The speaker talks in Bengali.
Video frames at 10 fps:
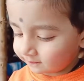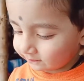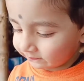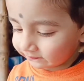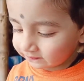
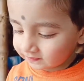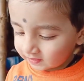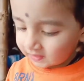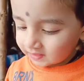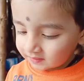এবার একটু থু
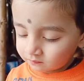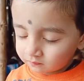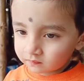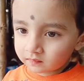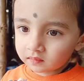করে দাও
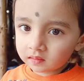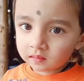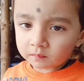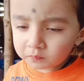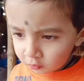
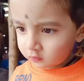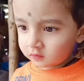থু